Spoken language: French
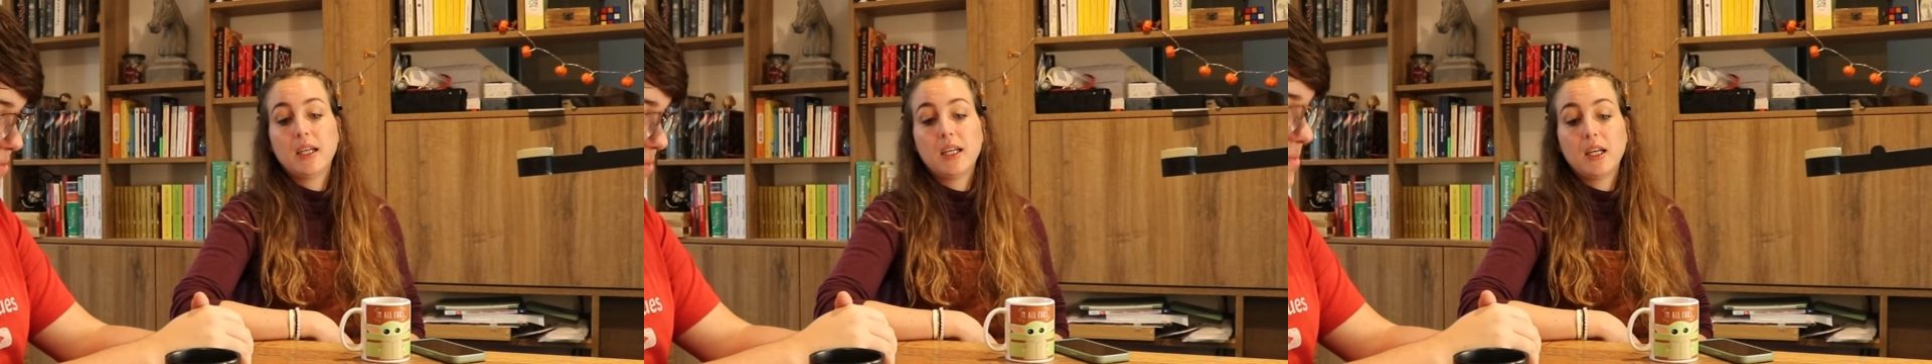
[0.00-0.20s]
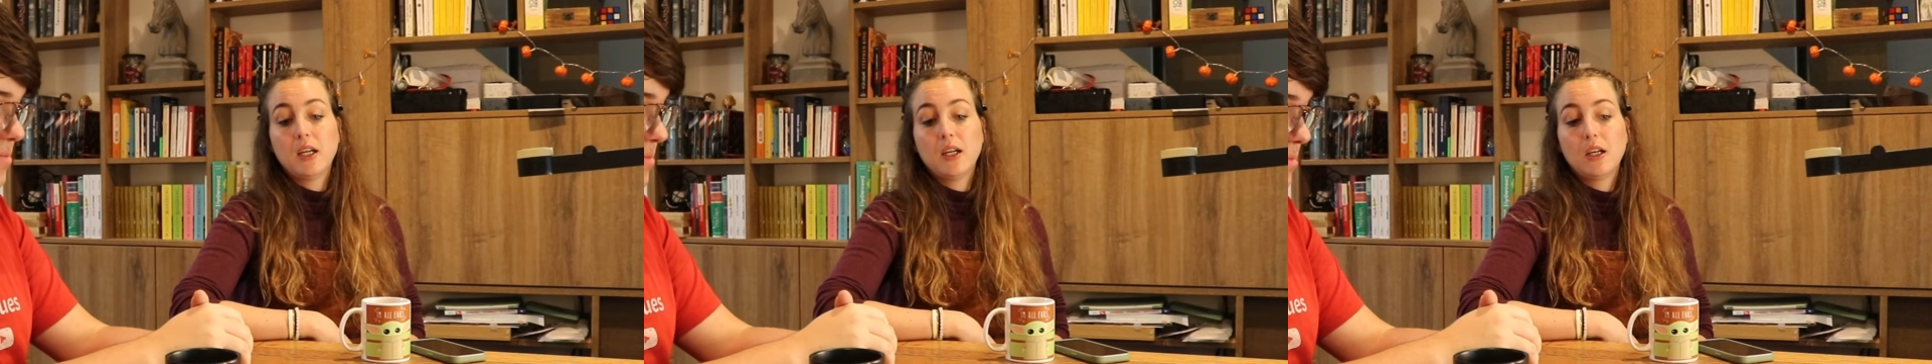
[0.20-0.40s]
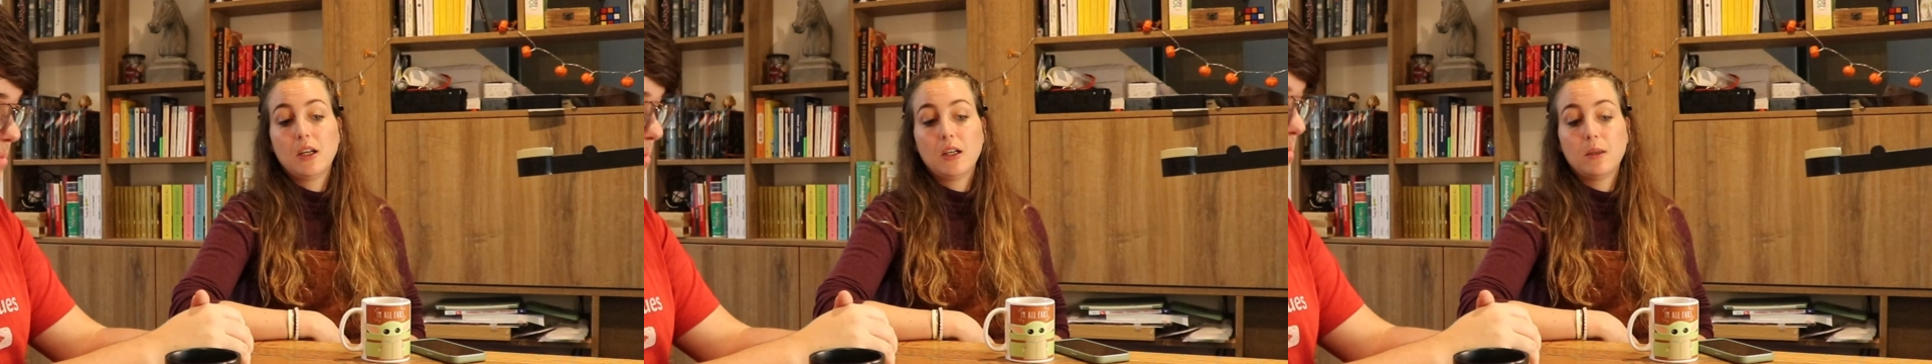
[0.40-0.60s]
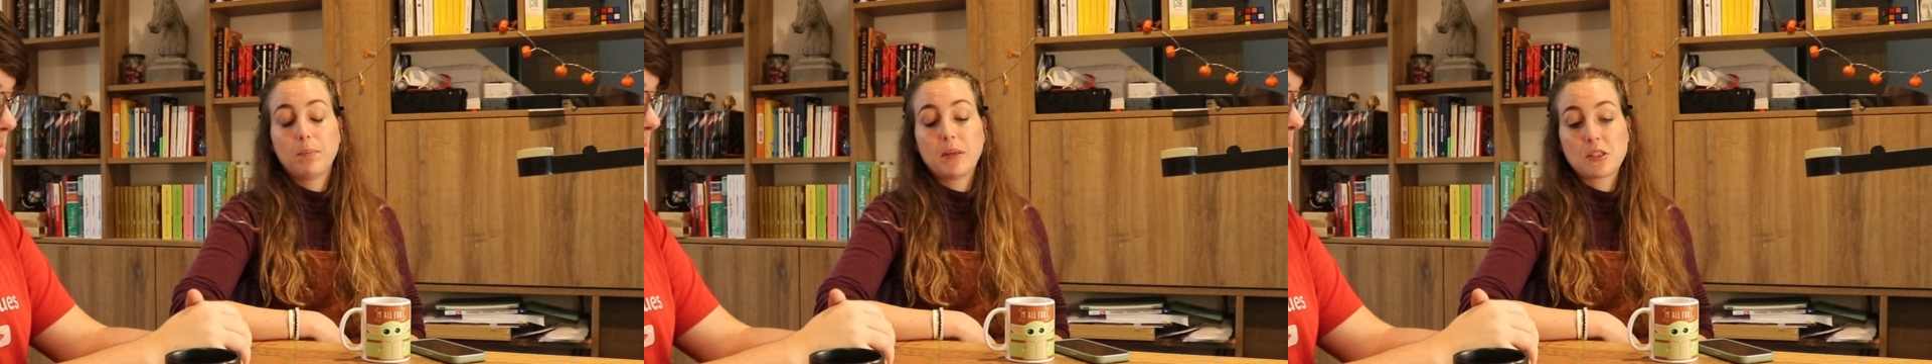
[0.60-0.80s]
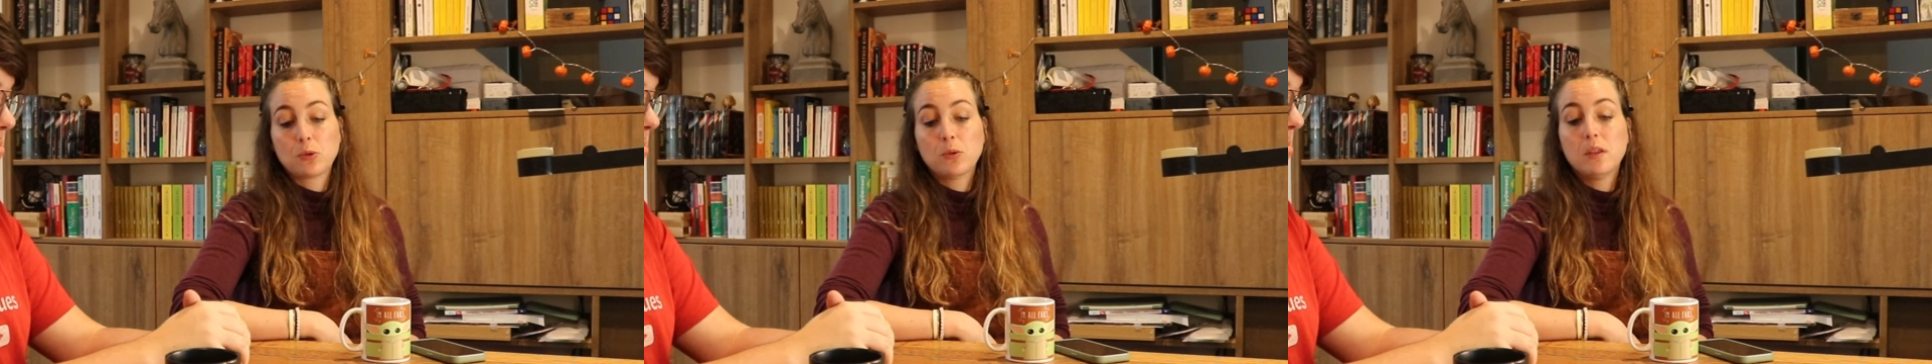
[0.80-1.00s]
euh,
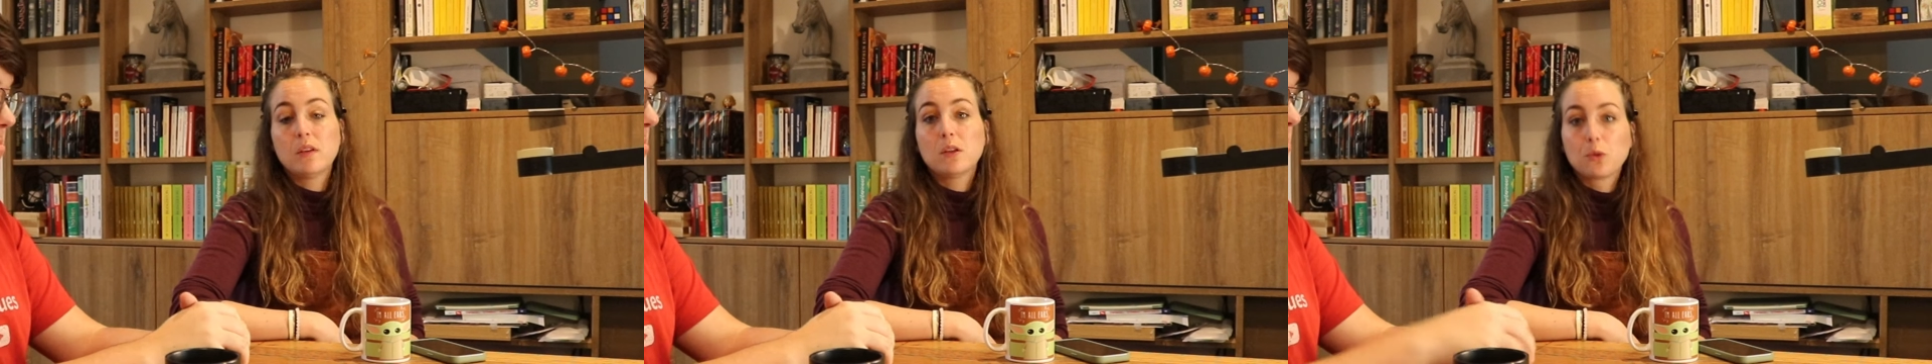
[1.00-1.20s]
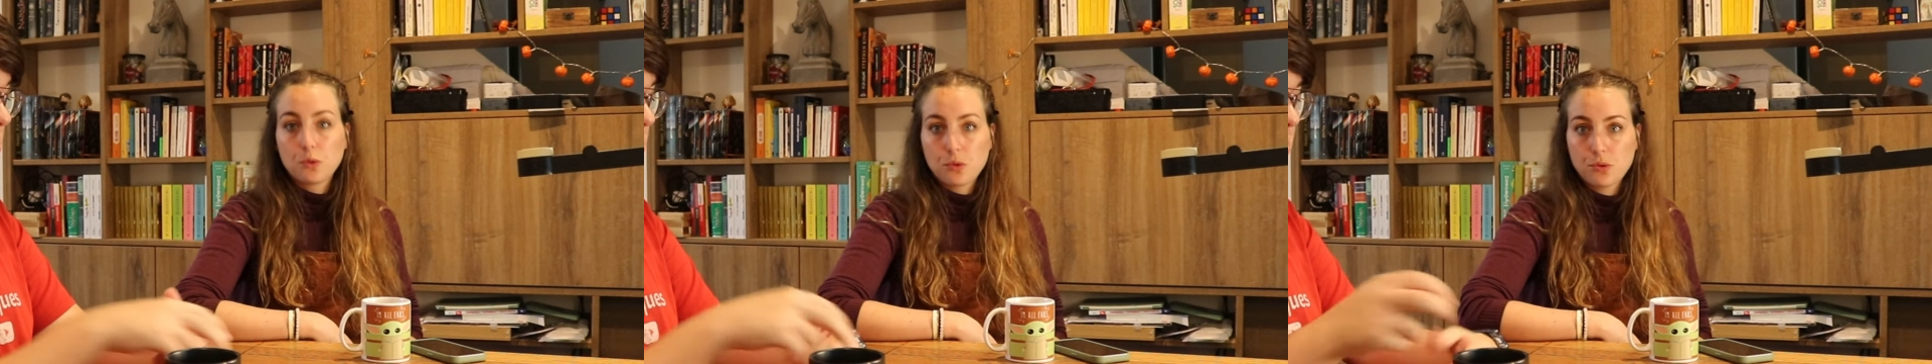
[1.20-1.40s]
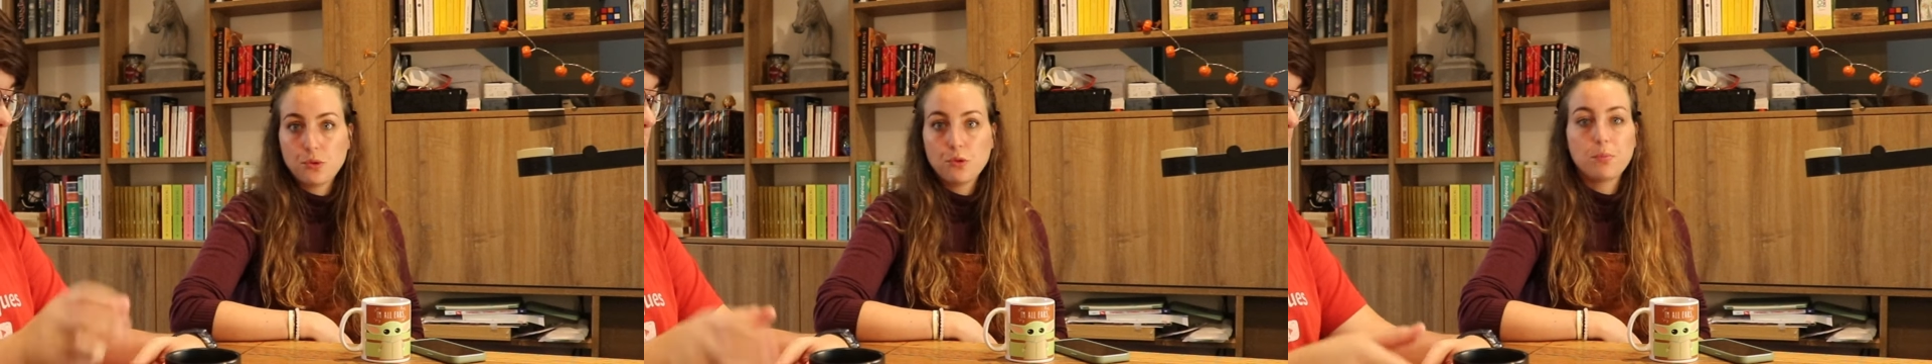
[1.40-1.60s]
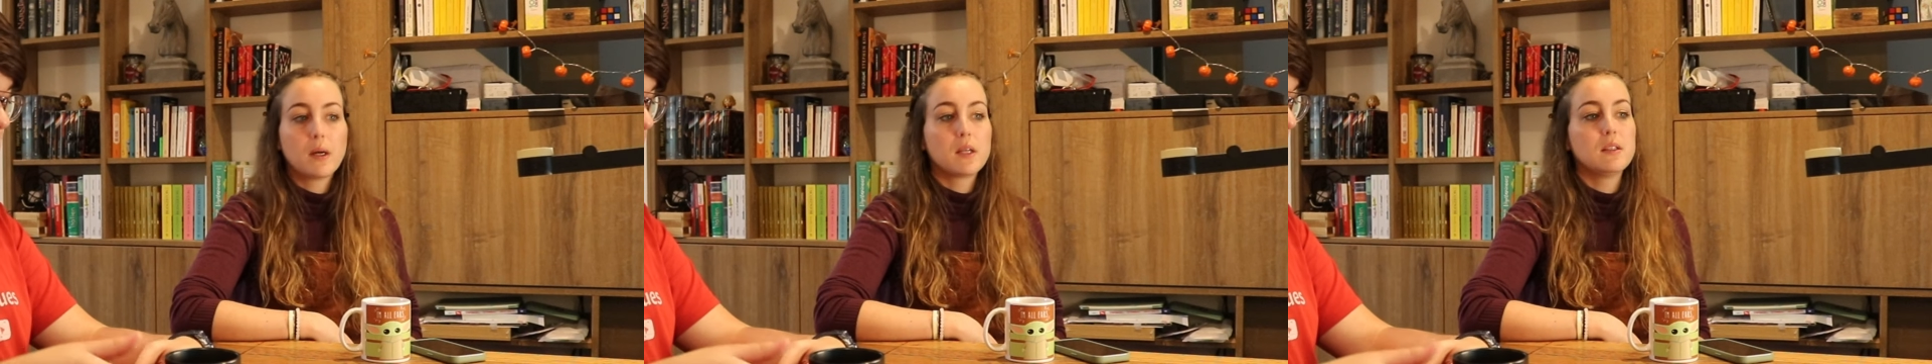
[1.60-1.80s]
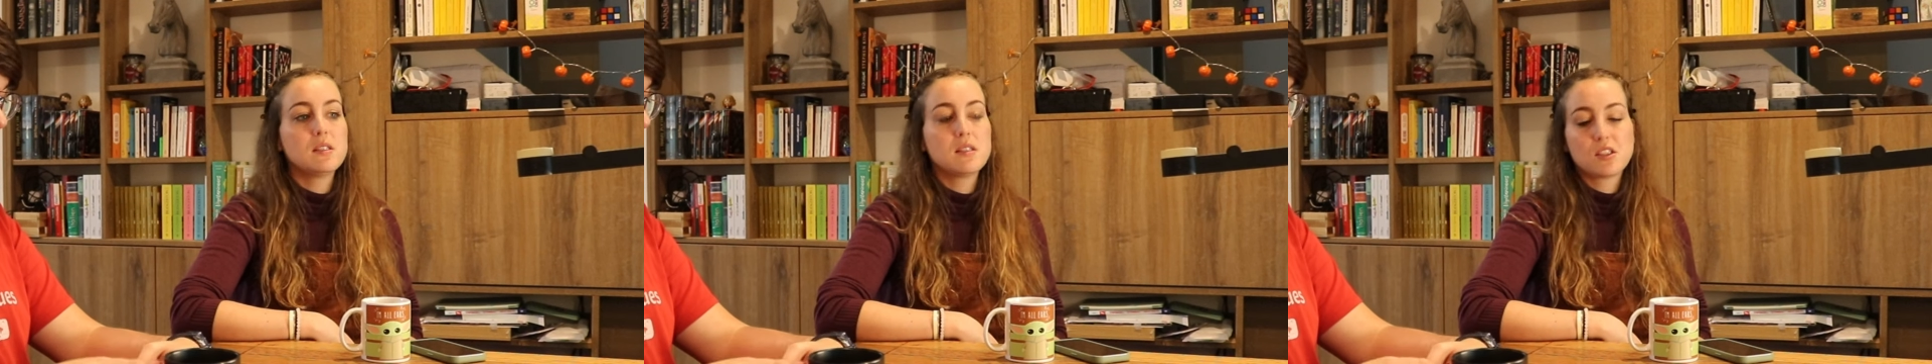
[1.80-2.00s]
parce qu'on a été reçus
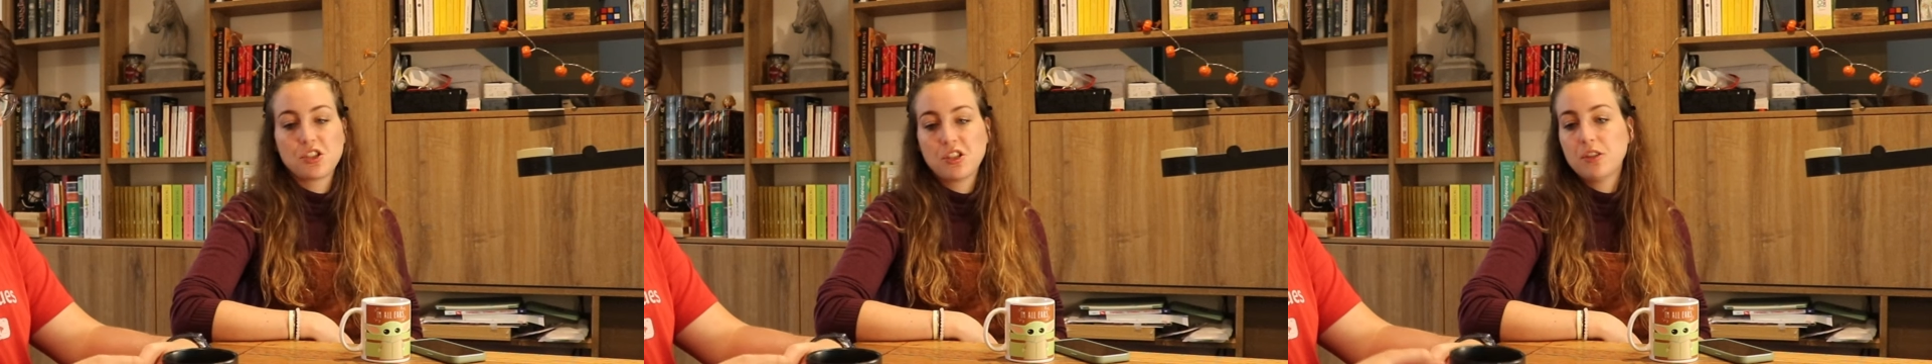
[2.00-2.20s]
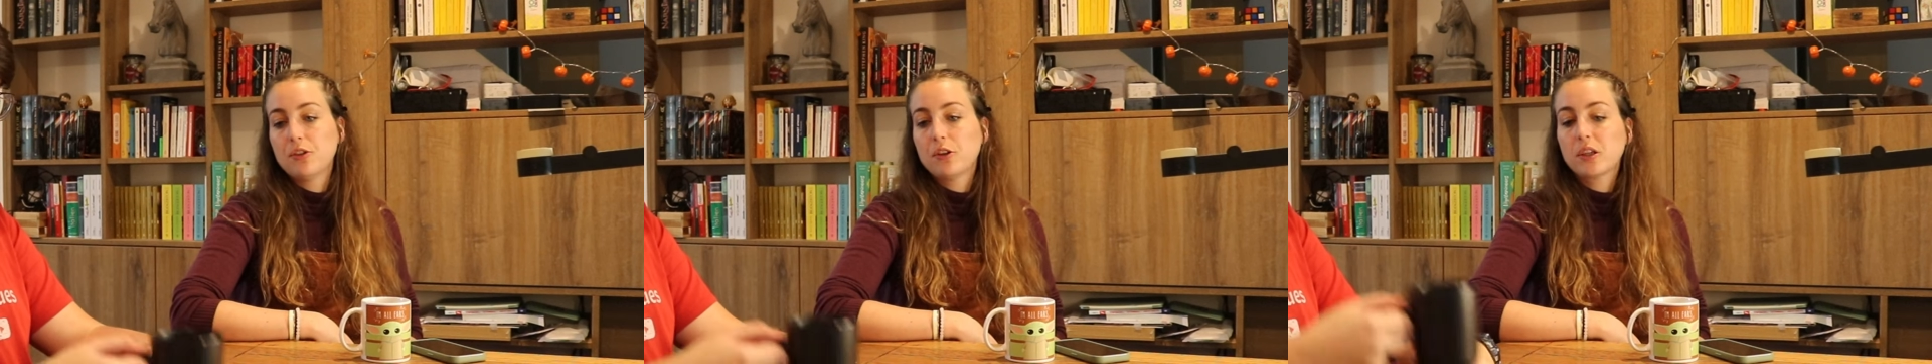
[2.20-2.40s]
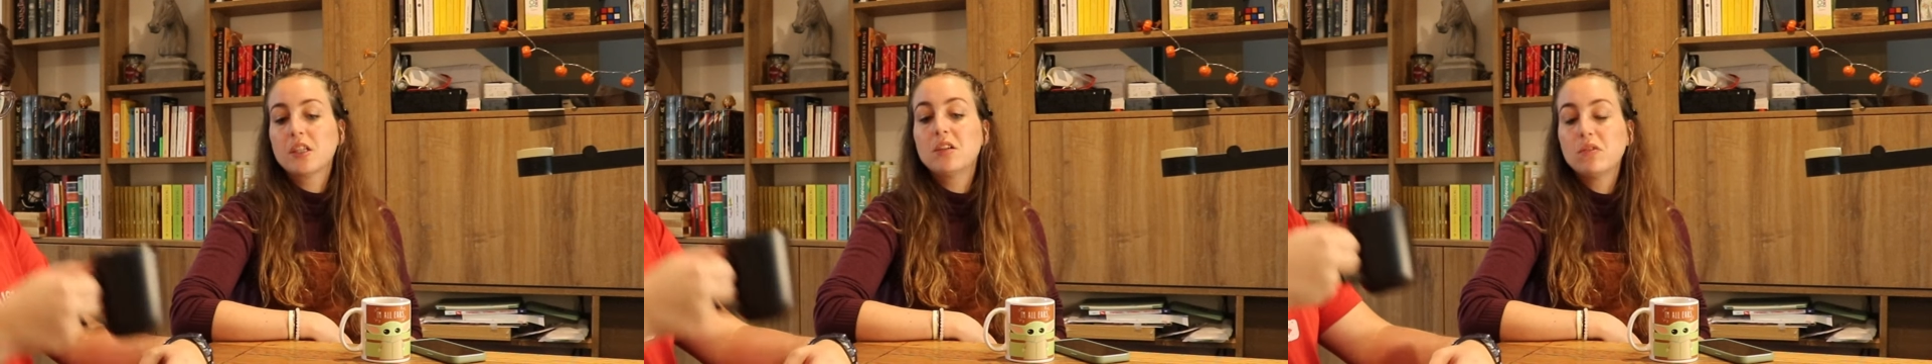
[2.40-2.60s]
par des ingénieurs